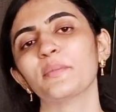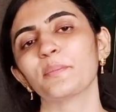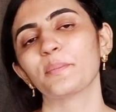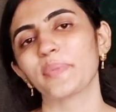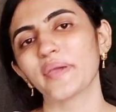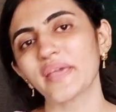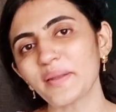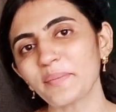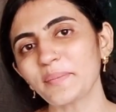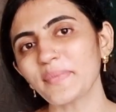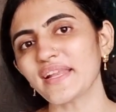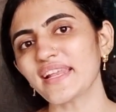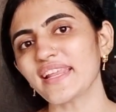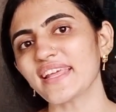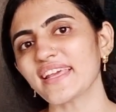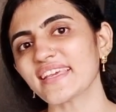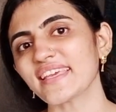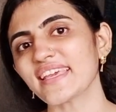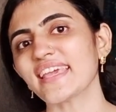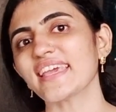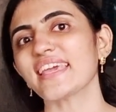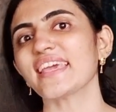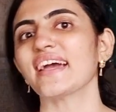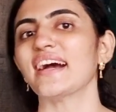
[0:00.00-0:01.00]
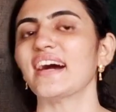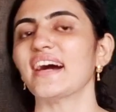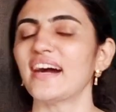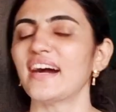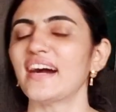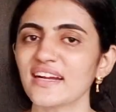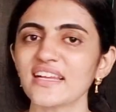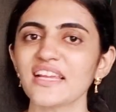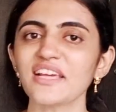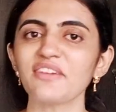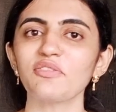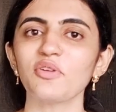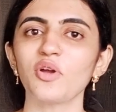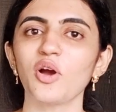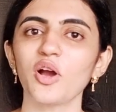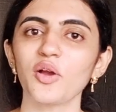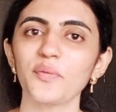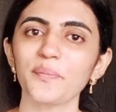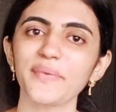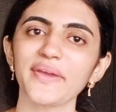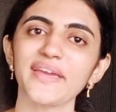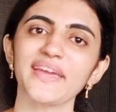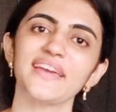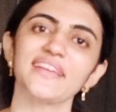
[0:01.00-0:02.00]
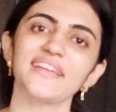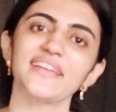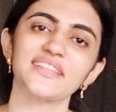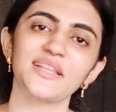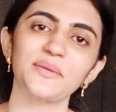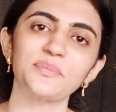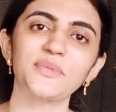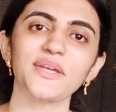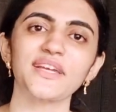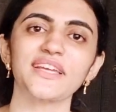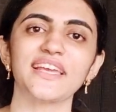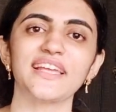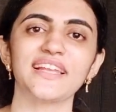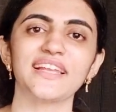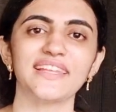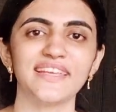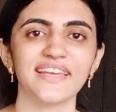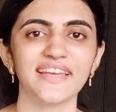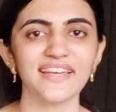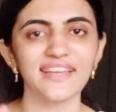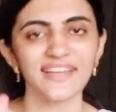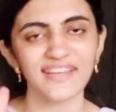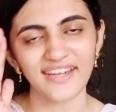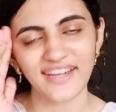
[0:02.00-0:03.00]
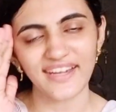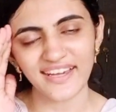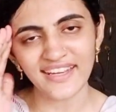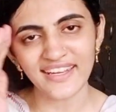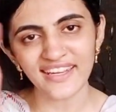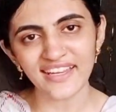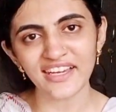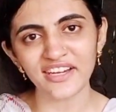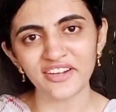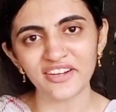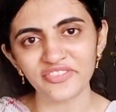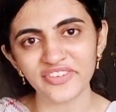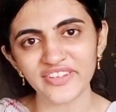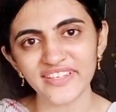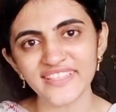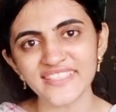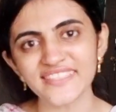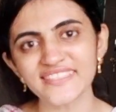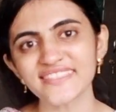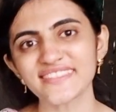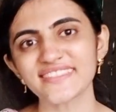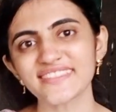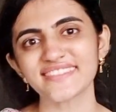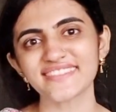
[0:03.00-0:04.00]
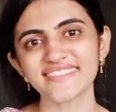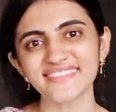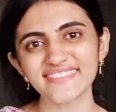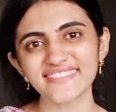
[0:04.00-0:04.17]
फिर मिलेंगे अगले व्लॉग में तब तक के लिए अल्लाह हाफिज़